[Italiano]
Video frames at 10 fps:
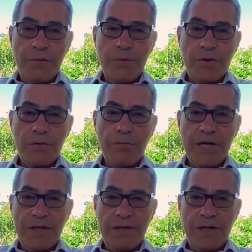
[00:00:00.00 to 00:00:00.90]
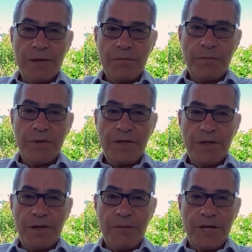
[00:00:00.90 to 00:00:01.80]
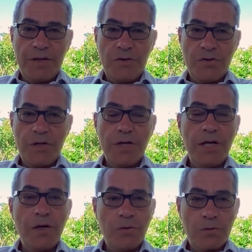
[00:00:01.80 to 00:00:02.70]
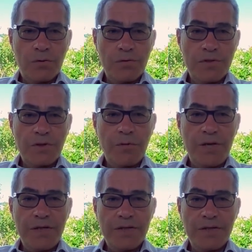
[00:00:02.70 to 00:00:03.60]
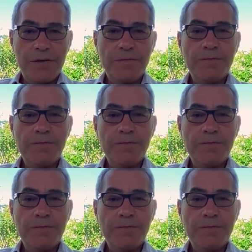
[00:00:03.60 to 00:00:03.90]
per combattere i cambiamenti climatici e le loro conseguenze